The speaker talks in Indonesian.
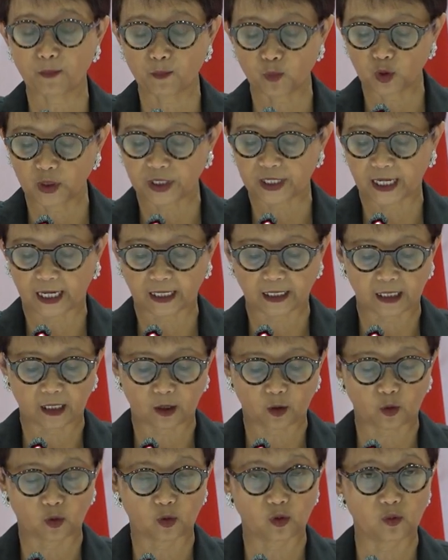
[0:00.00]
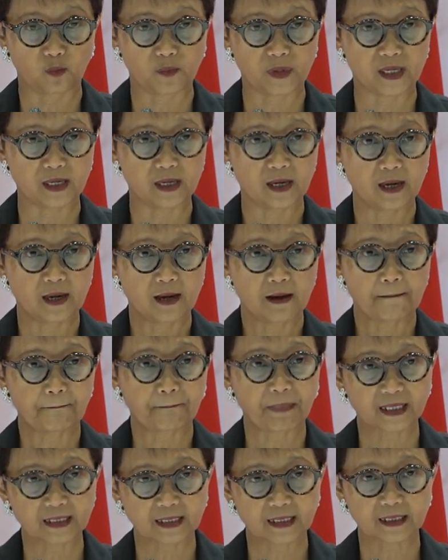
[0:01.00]
pemulihan ekonomi
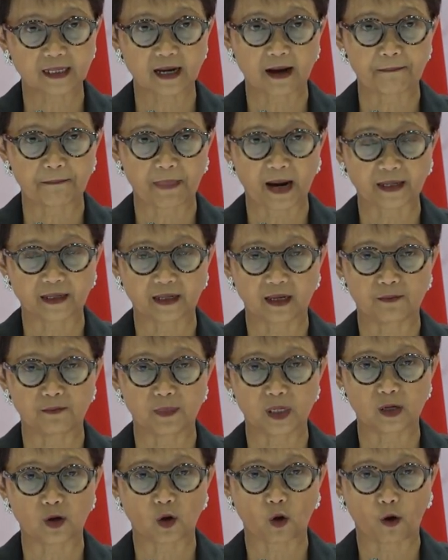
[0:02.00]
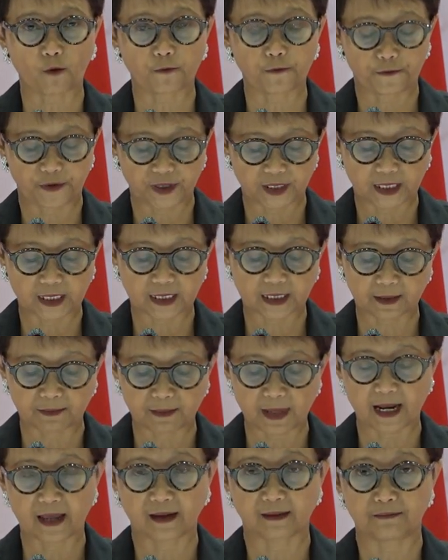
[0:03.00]
pasca pandemi
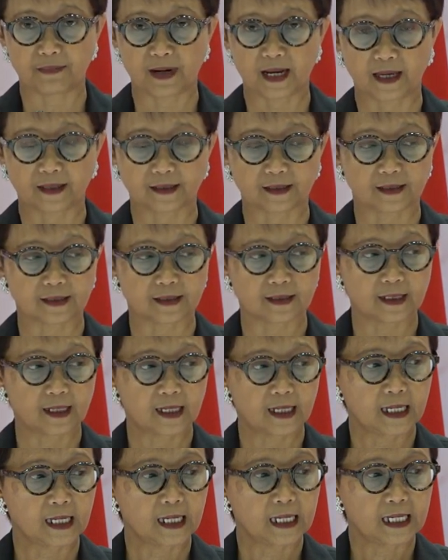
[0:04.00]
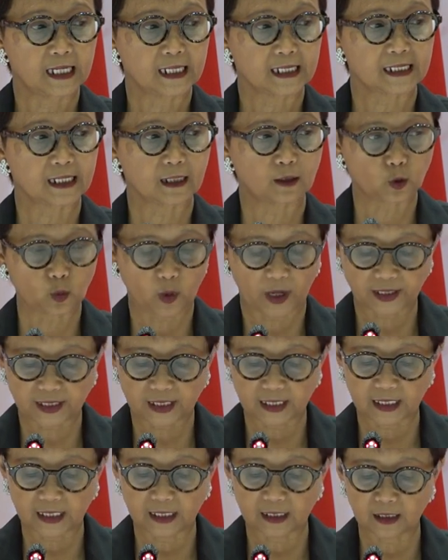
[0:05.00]
COVID-19.
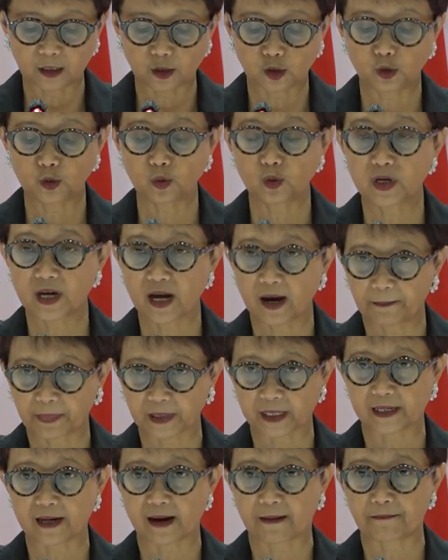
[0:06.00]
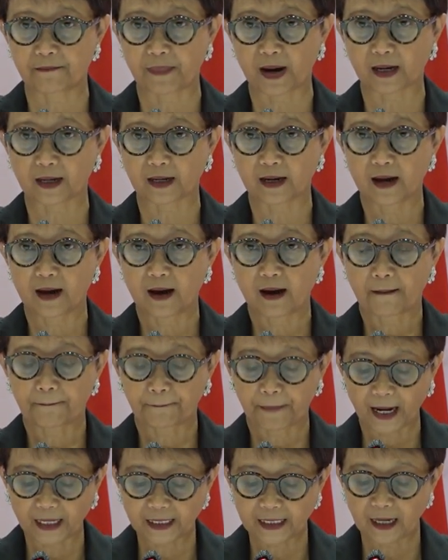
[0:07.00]
Situasi ini juga berdampak
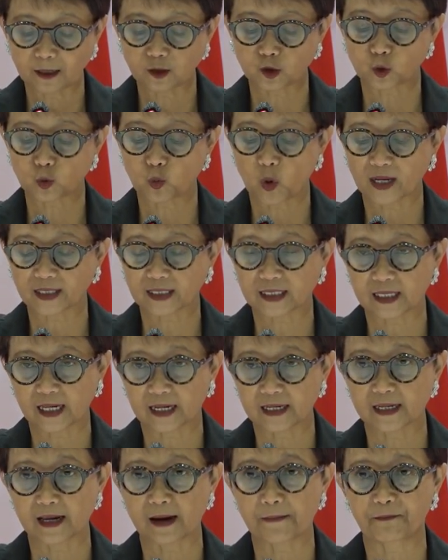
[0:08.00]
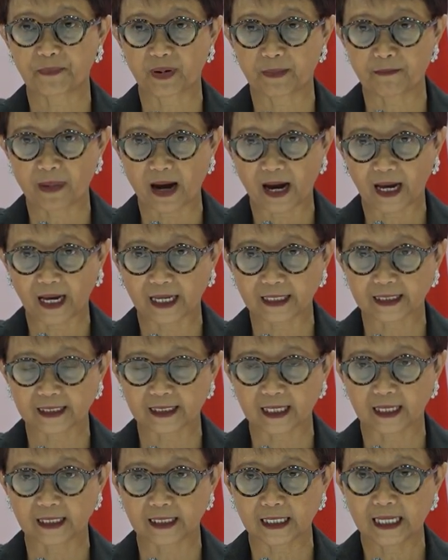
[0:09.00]
pada suasana
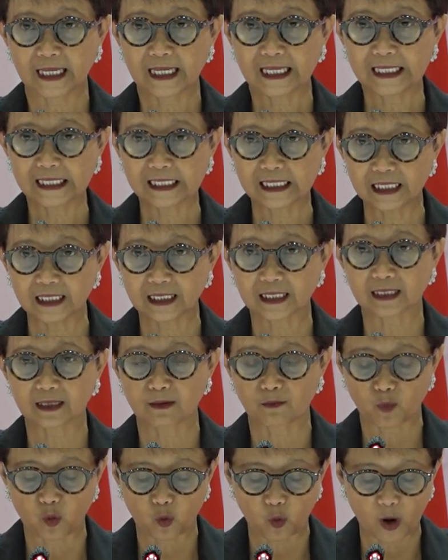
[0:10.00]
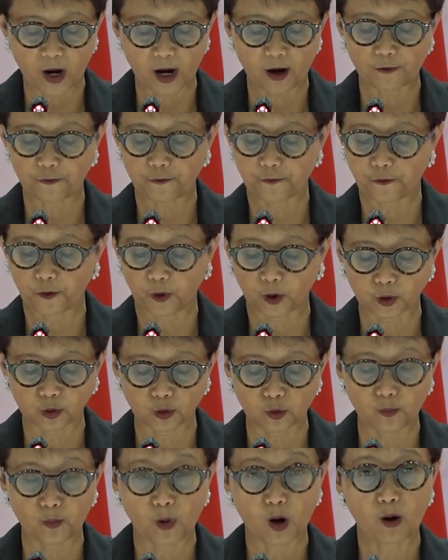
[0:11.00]
pembahasan di semua
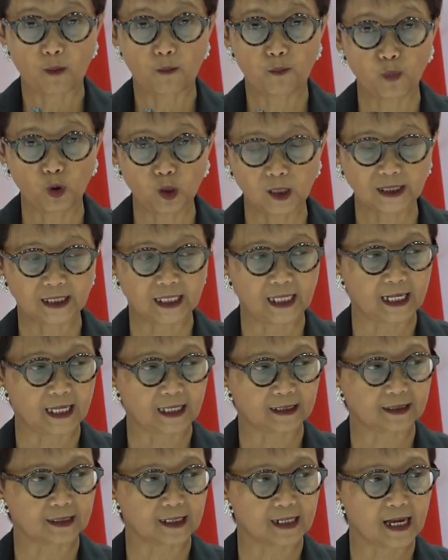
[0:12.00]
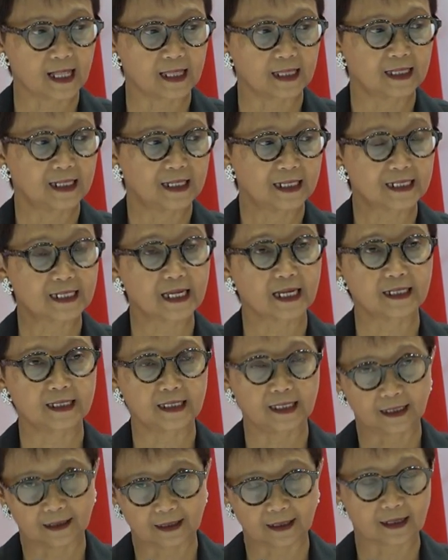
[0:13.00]
forum multilateral dan
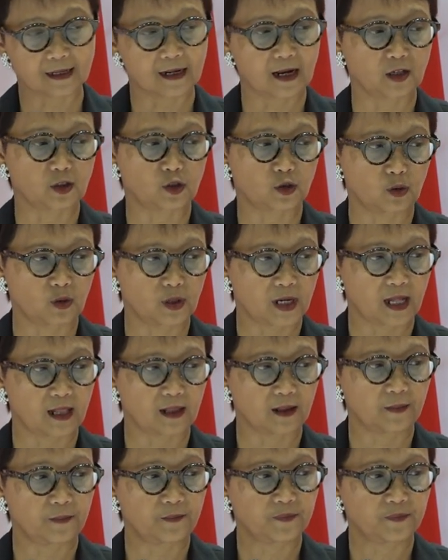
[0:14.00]
internasional.